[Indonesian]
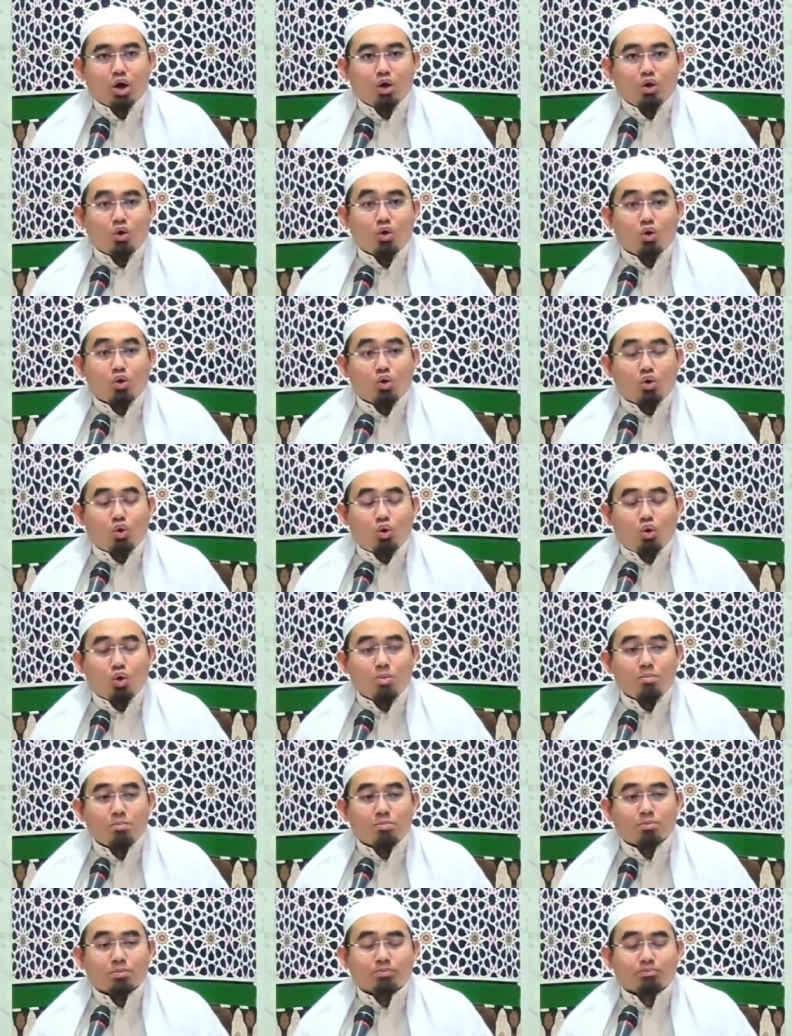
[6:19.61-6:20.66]
Hukum
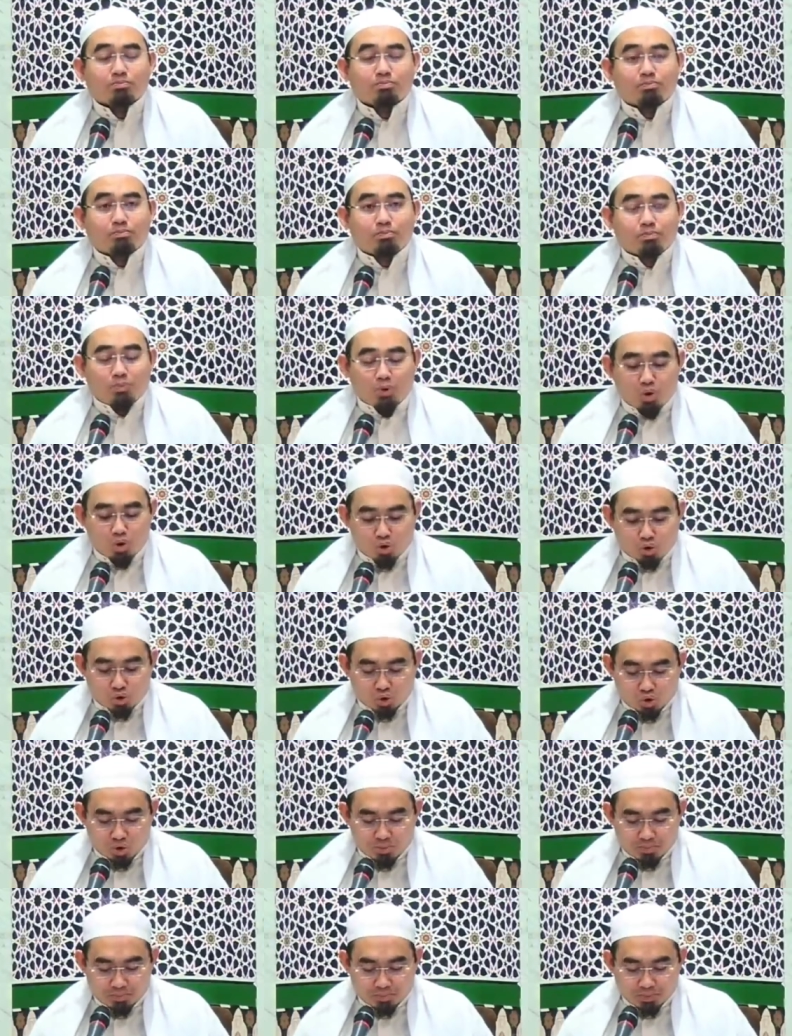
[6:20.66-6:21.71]

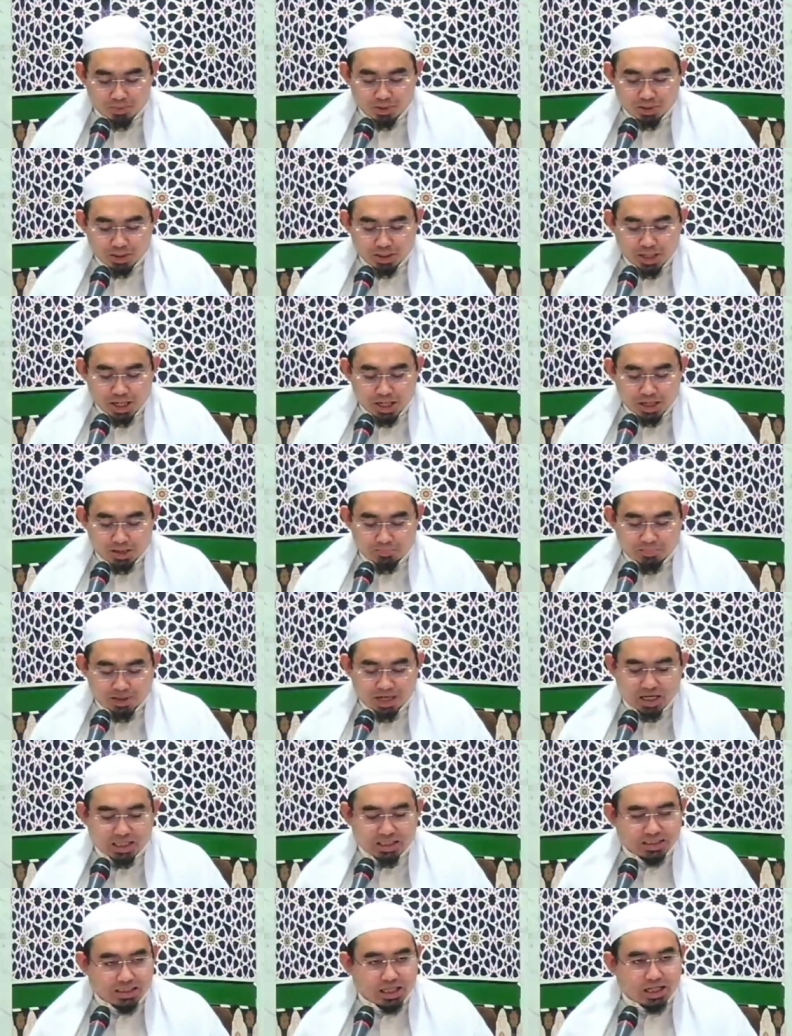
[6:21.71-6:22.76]
hukum
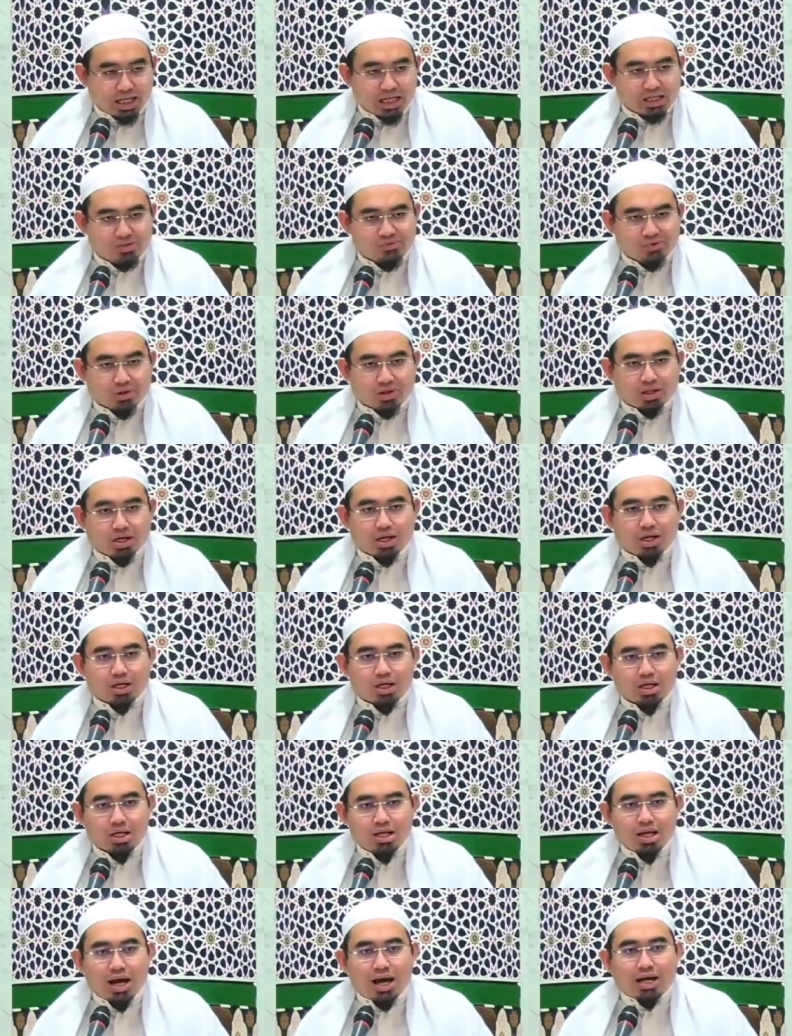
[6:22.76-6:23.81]
daripada zakat fitrah
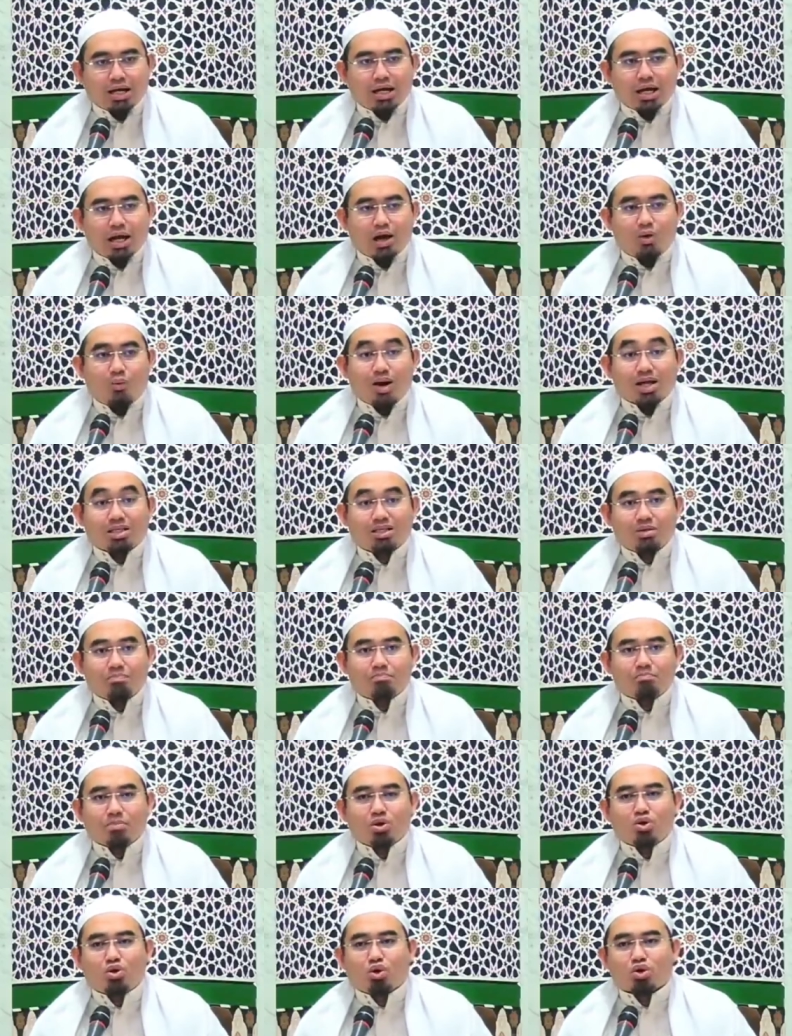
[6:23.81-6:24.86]
ini adalah wajib
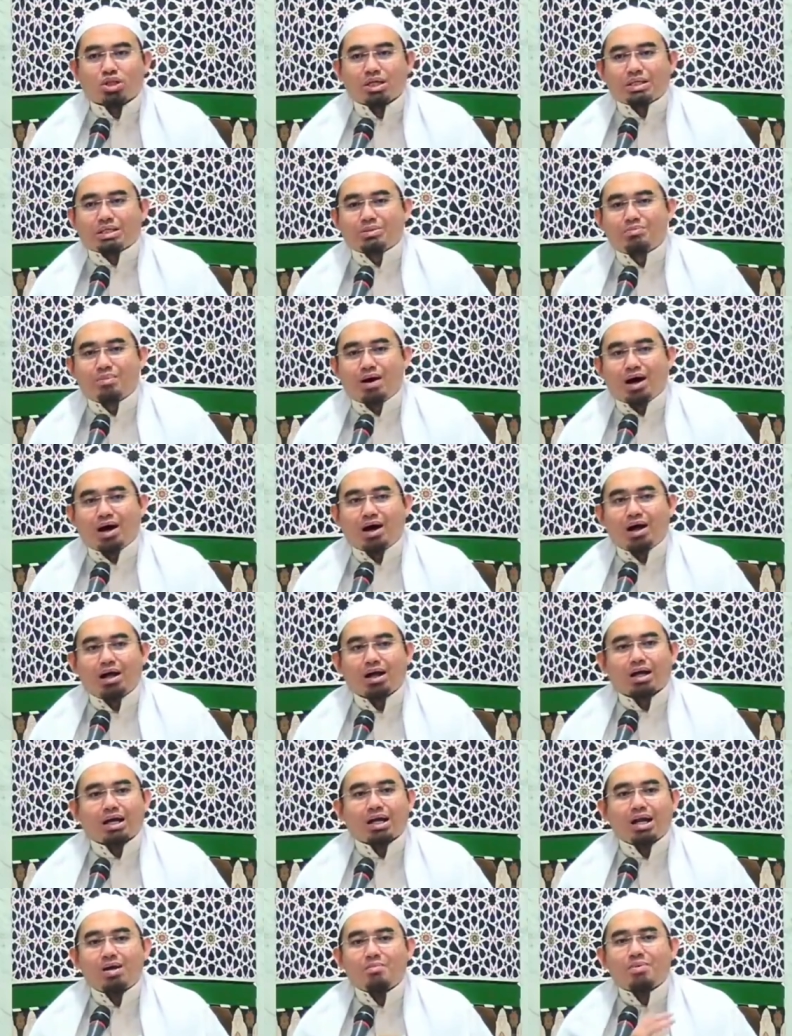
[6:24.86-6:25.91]
menurut ijma.
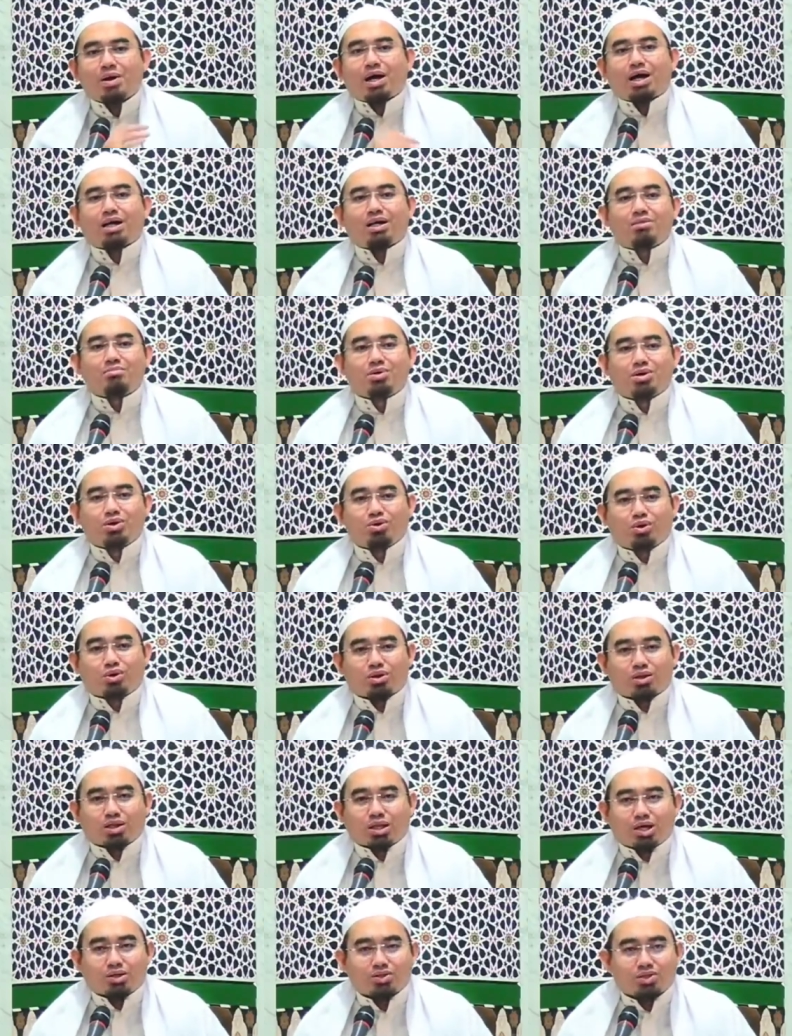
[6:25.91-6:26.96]
Kenapa kada menurut
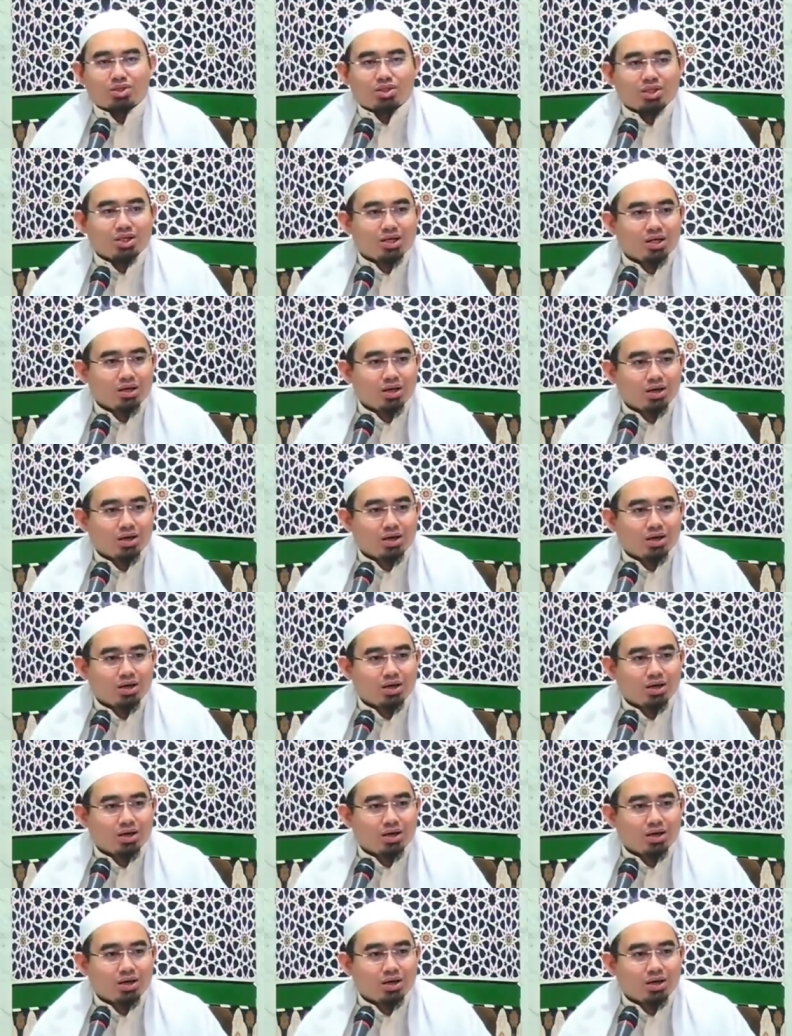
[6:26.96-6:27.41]
nas?